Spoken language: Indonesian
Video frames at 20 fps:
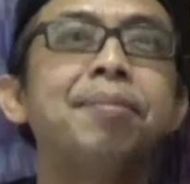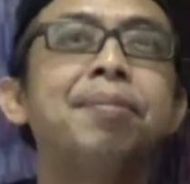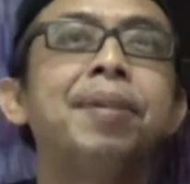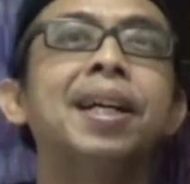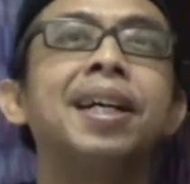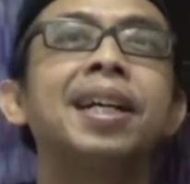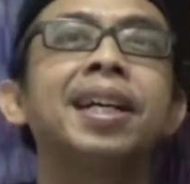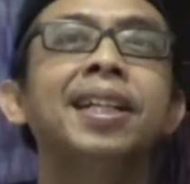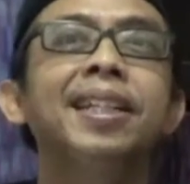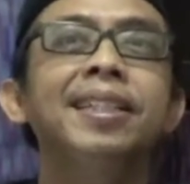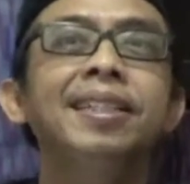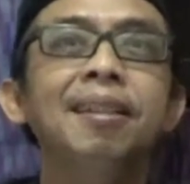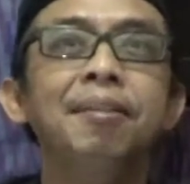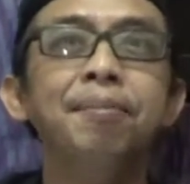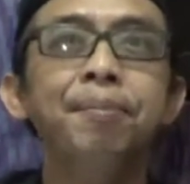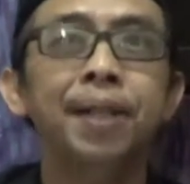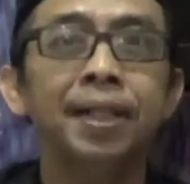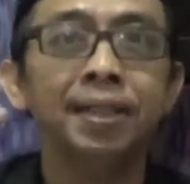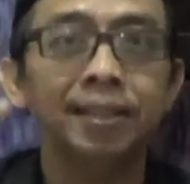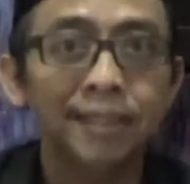maka kita
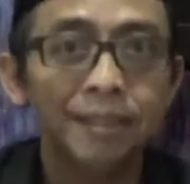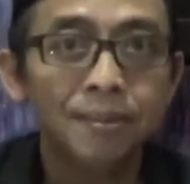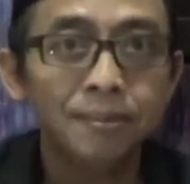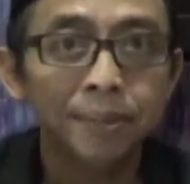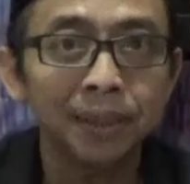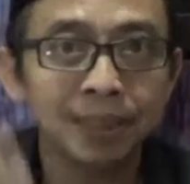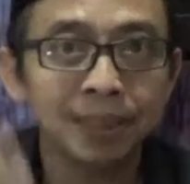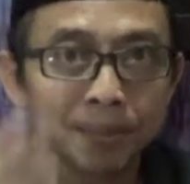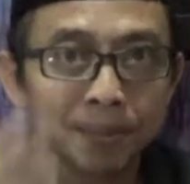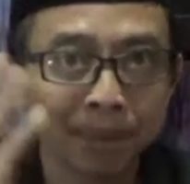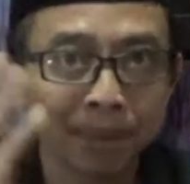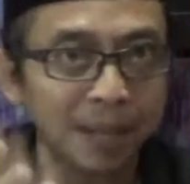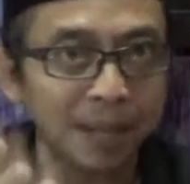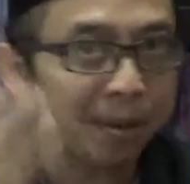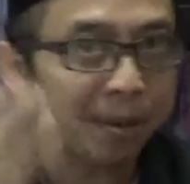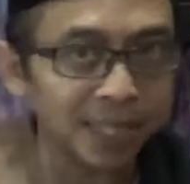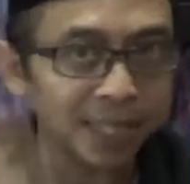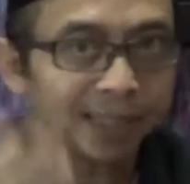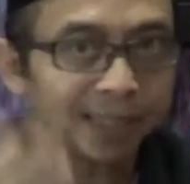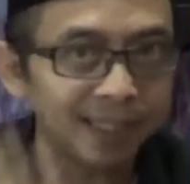pasti bisa
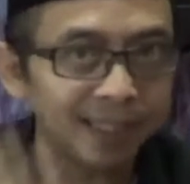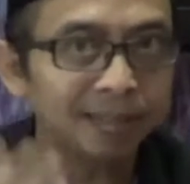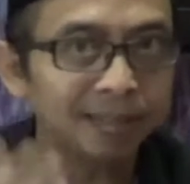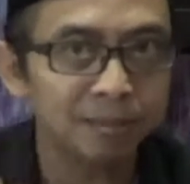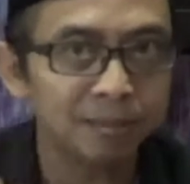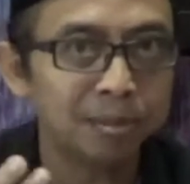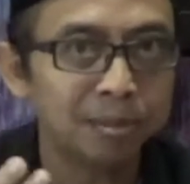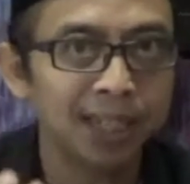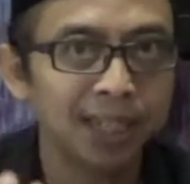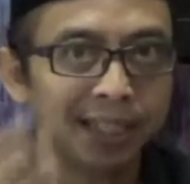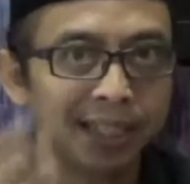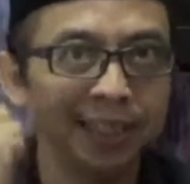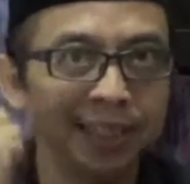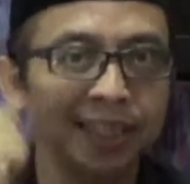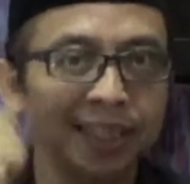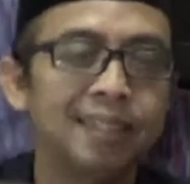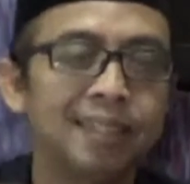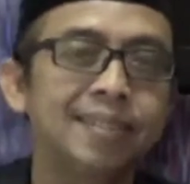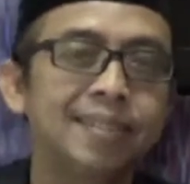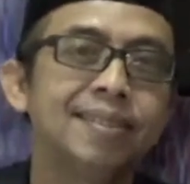melewati semua
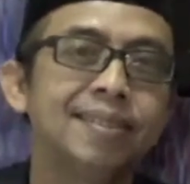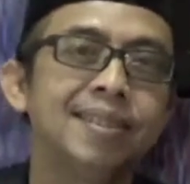ini